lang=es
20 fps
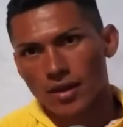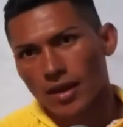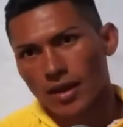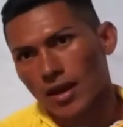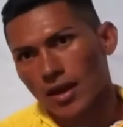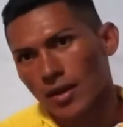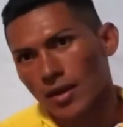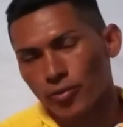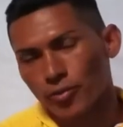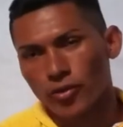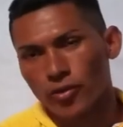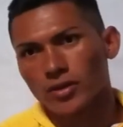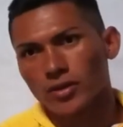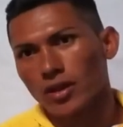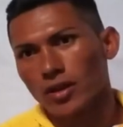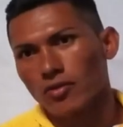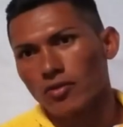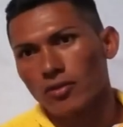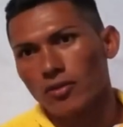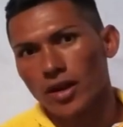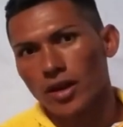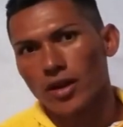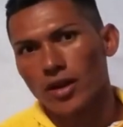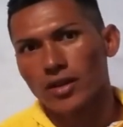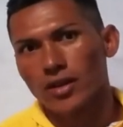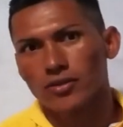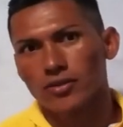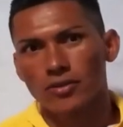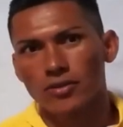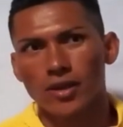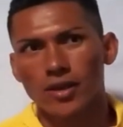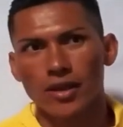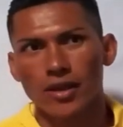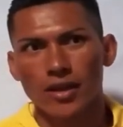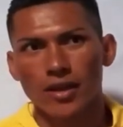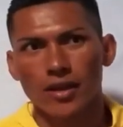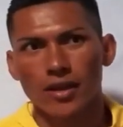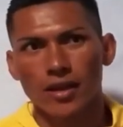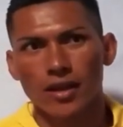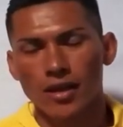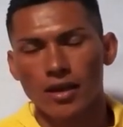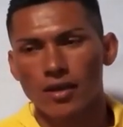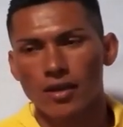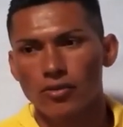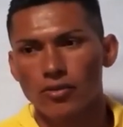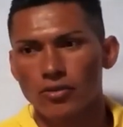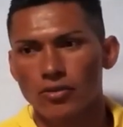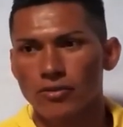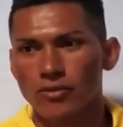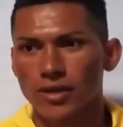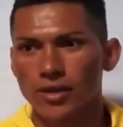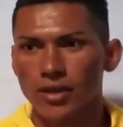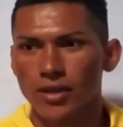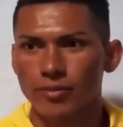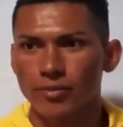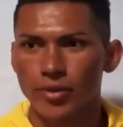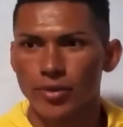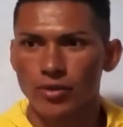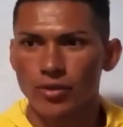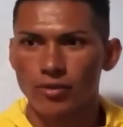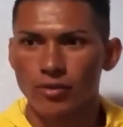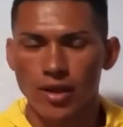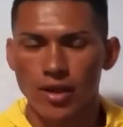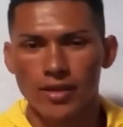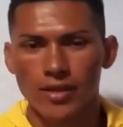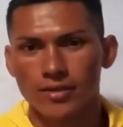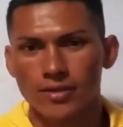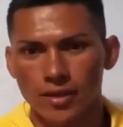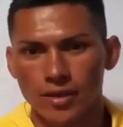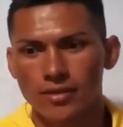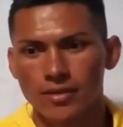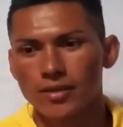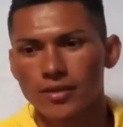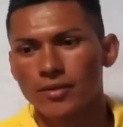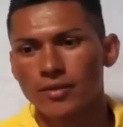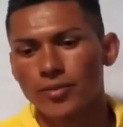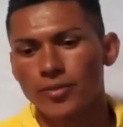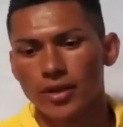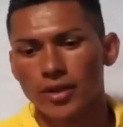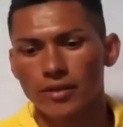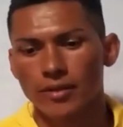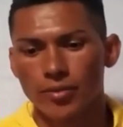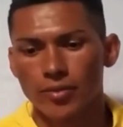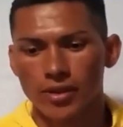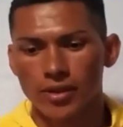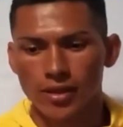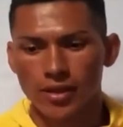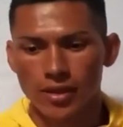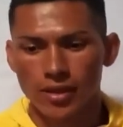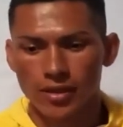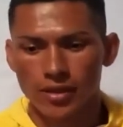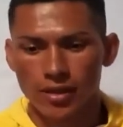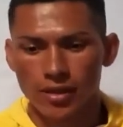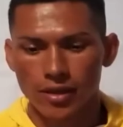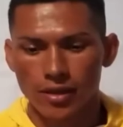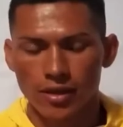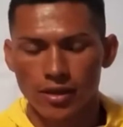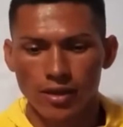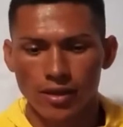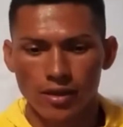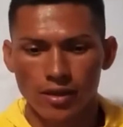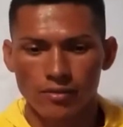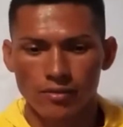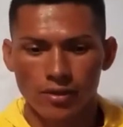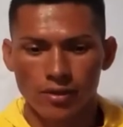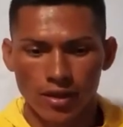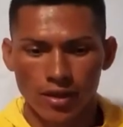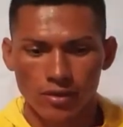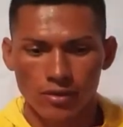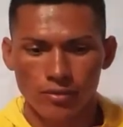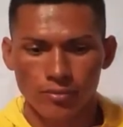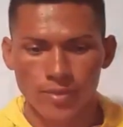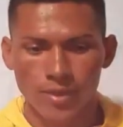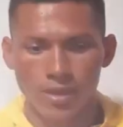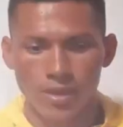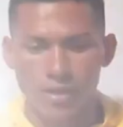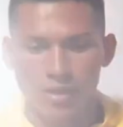aportan un granito de arena cada uno, ¿verdad? Pero ahí están siempre pendientes, ayudándome.